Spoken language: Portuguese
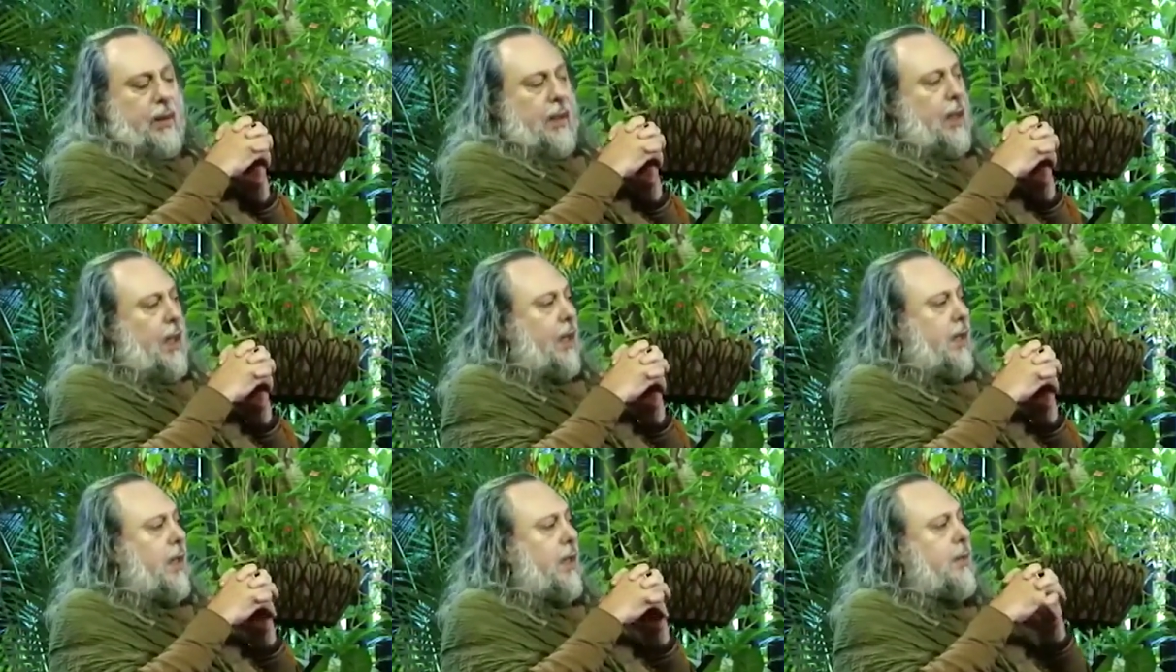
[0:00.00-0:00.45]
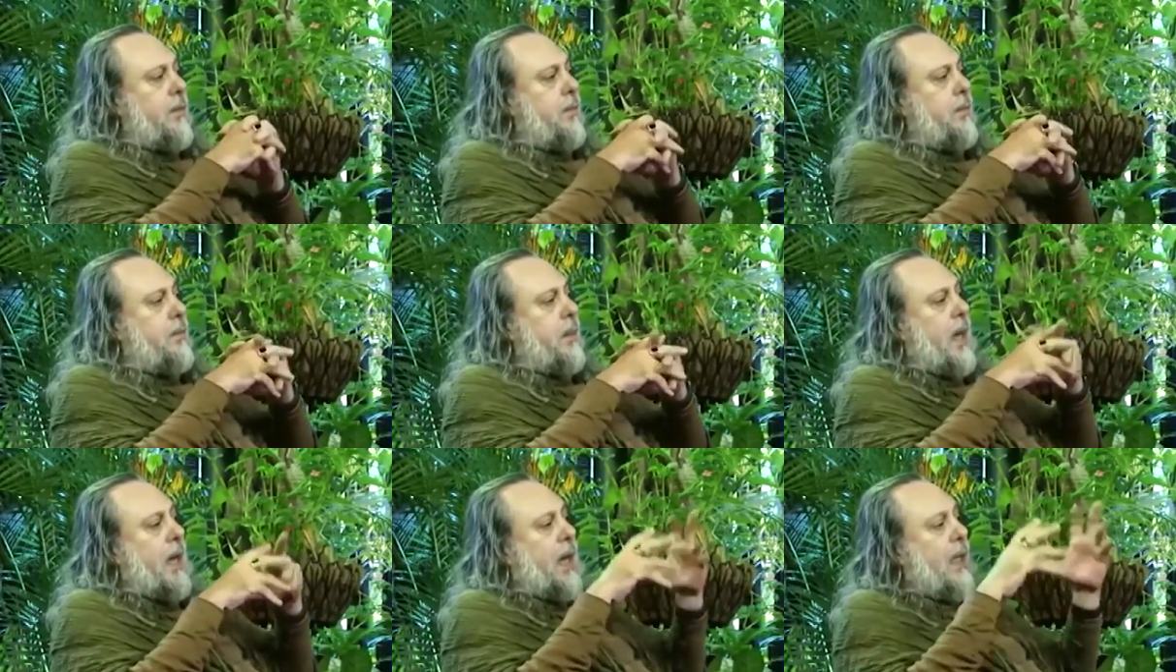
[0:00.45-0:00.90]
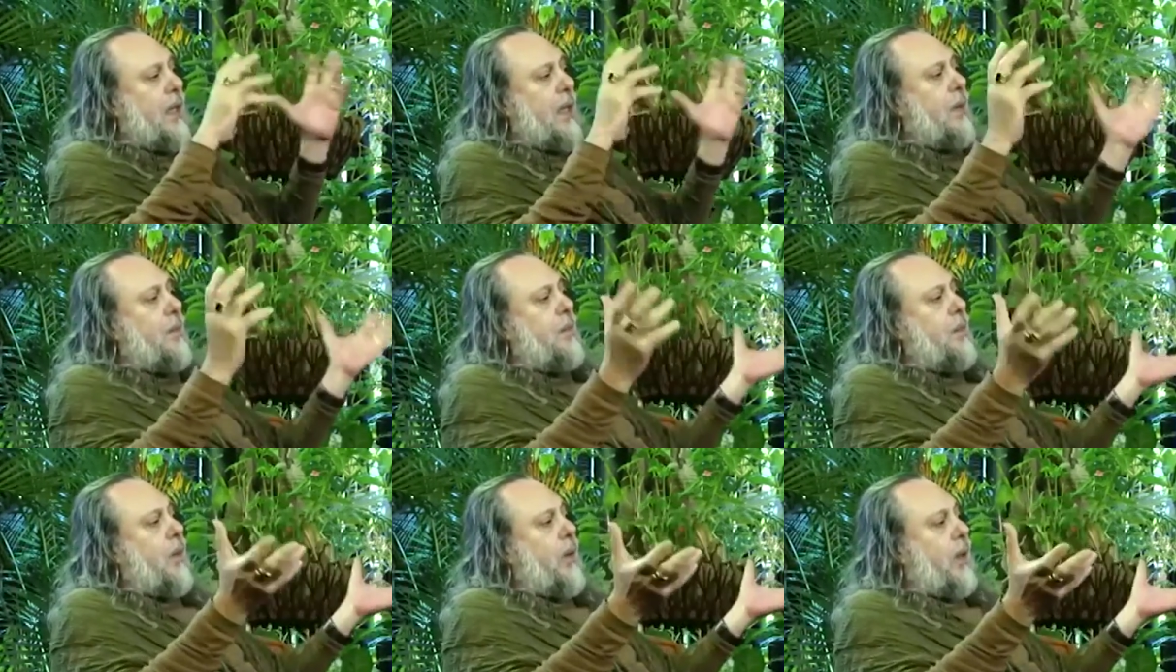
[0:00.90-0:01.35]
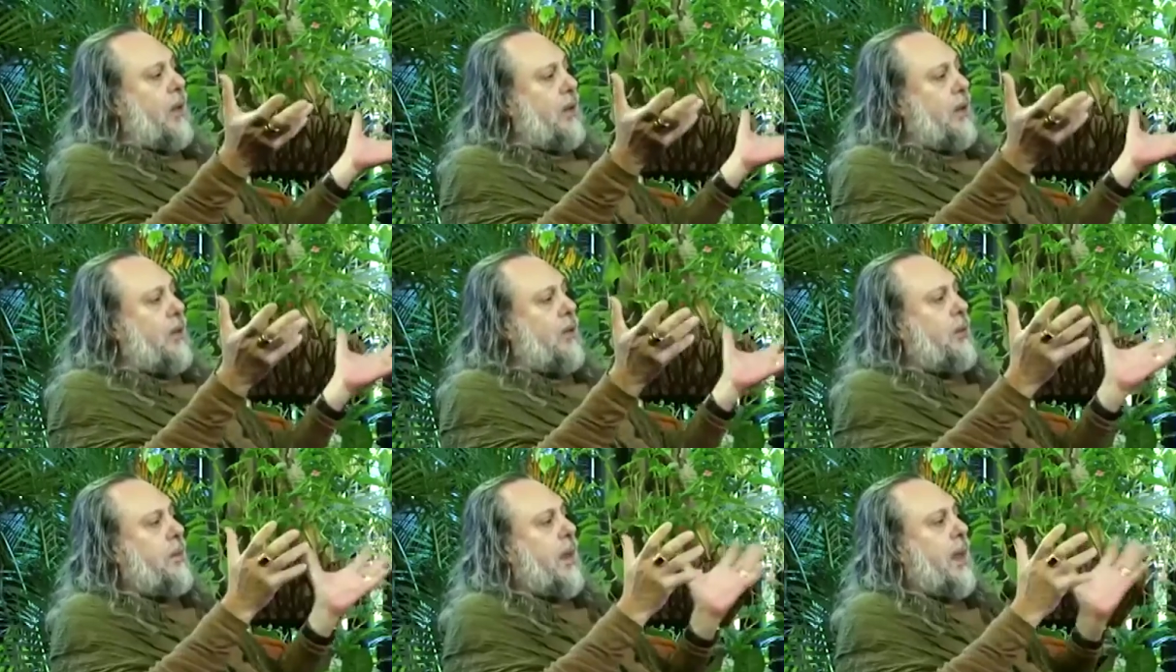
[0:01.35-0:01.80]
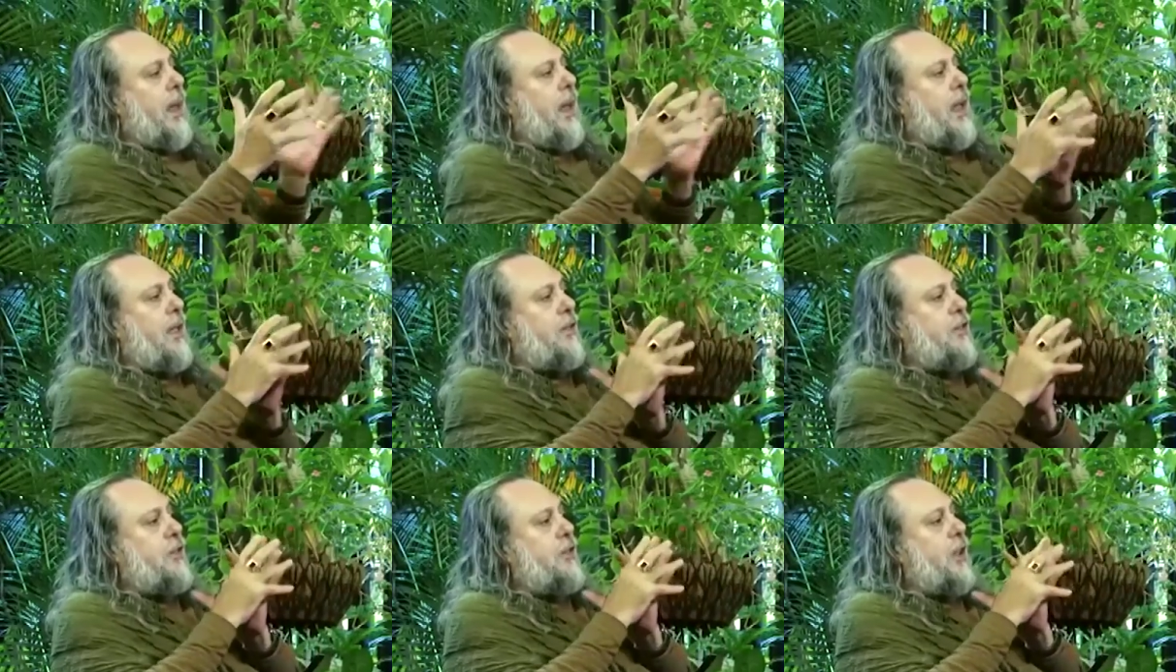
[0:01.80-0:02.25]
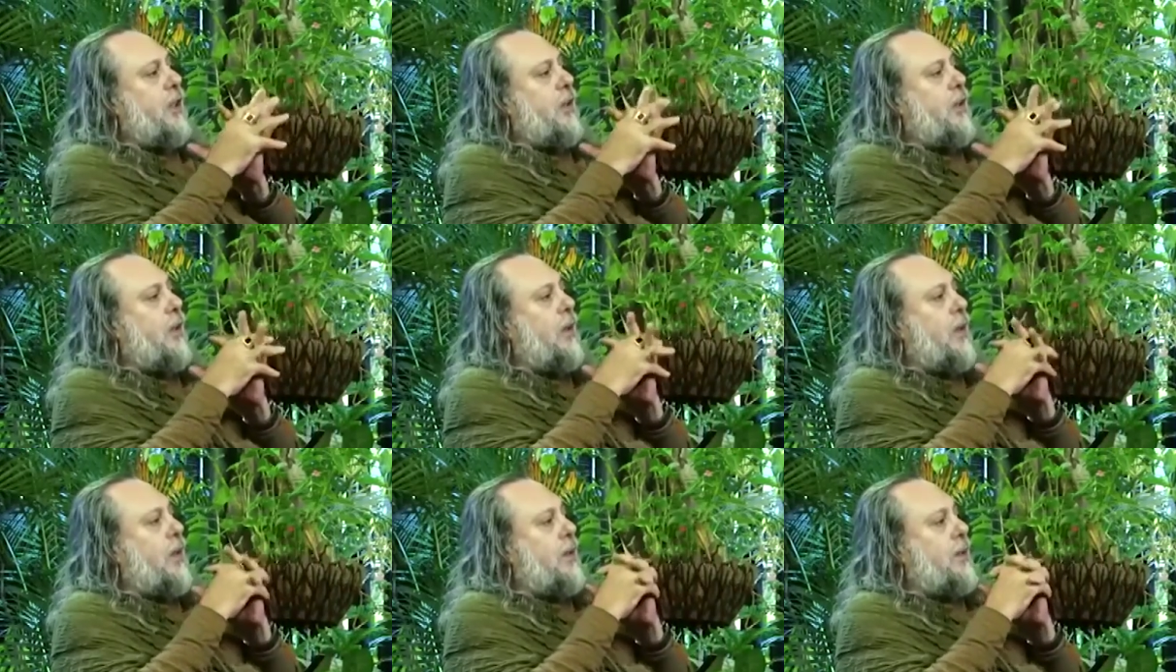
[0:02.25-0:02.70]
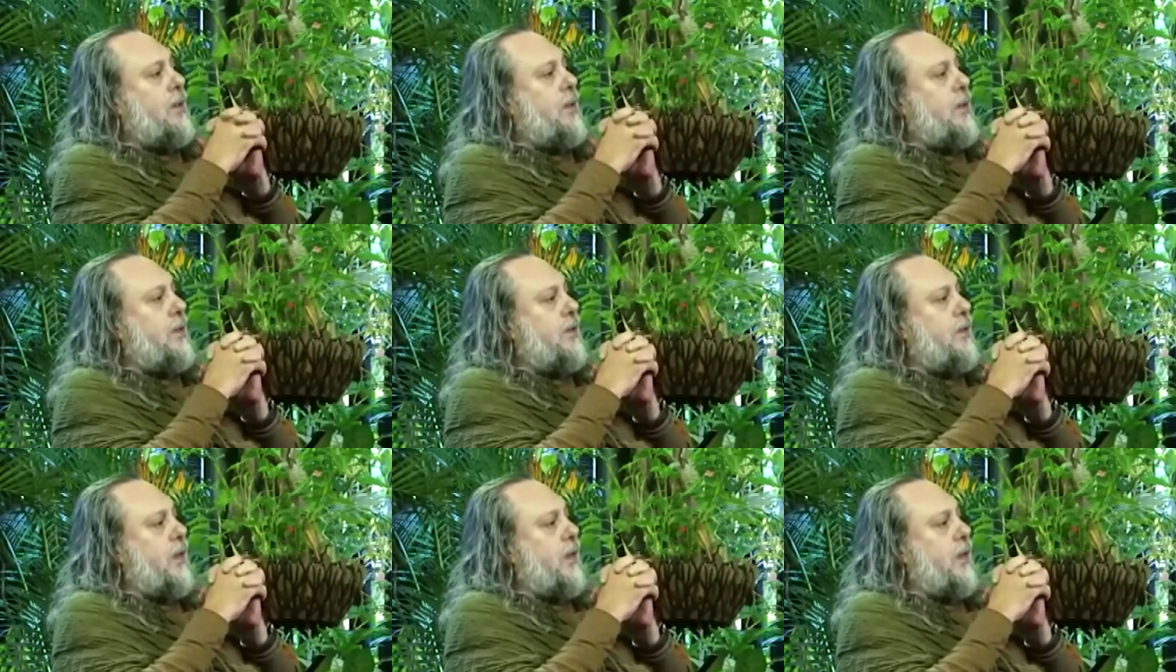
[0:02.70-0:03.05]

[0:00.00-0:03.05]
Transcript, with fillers: acampar na porta do palácio de Herodes,